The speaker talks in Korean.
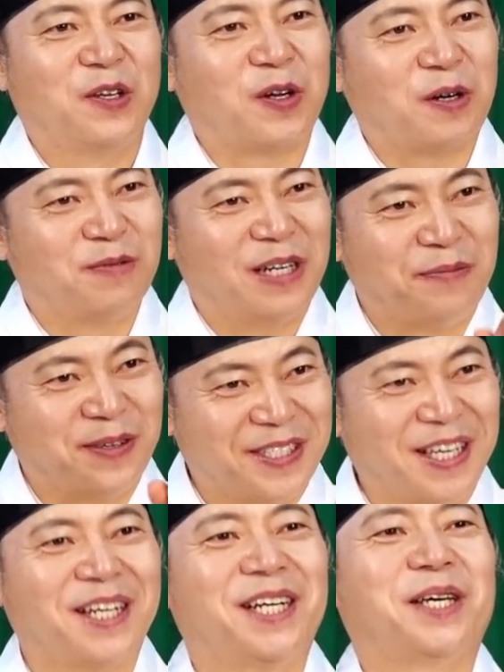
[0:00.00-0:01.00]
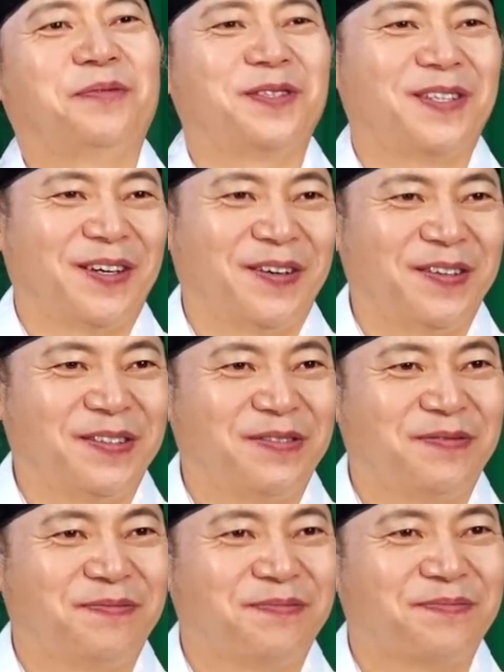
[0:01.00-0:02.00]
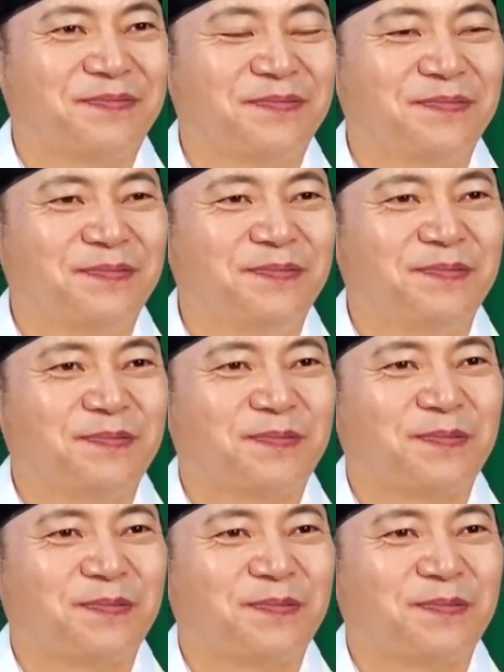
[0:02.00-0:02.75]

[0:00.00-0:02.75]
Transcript: 여러분 한번 생각해 보세요. 응?